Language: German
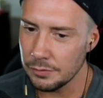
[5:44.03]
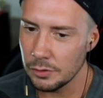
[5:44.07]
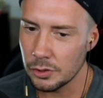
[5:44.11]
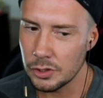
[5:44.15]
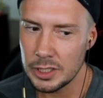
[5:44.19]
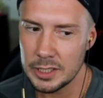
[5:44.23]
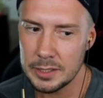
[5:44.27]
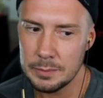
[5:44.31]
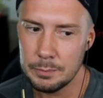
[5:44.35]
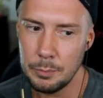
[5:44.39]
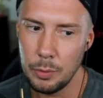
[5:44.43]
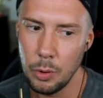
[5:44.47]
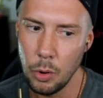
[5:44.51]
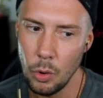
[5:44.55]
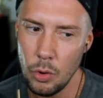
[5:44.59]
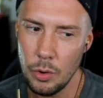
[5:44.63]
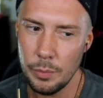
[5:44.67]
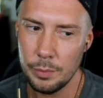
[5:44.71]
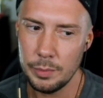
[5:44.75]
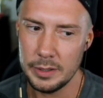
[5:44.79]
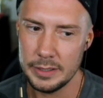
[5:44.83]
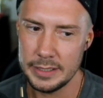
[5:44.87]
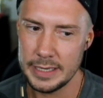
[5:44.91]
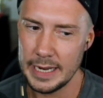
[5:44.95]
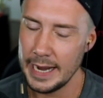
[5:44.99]
wirklich
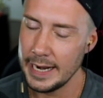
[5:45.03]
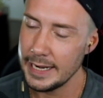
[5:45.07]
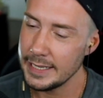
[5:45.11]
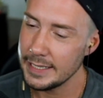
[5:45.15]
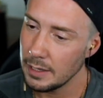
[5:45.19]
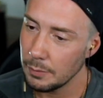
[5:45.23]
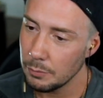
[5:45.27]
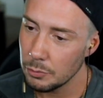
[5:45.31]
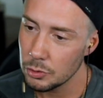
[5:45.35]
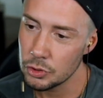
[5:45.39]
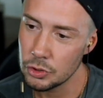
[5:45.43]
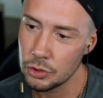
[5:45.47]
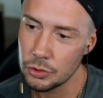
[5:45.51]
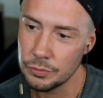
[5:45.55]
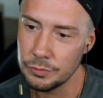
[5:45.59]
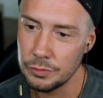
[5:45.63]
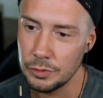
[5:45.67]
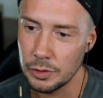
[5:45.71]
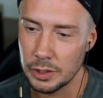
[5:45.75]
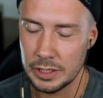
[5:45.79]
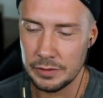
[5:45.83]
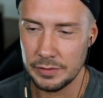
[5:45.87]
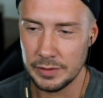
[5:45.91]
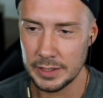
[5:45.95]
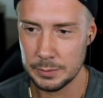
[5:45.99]
pöbel, ey, da muss schon
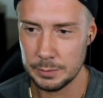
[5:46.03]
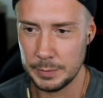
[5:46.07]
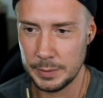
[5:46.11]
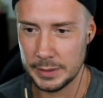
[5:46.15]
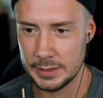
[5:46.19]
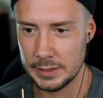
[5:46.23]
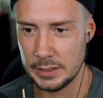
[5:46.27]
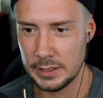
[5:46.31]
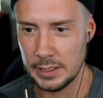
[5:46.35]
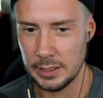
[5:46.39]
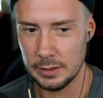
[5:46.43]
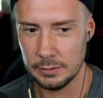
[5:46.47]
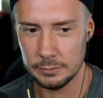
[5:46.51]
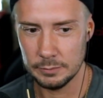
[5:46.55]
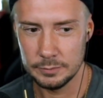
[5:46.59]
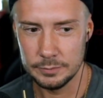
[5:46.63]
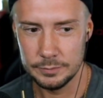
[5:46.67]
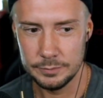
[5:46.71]
wirklich was passieren.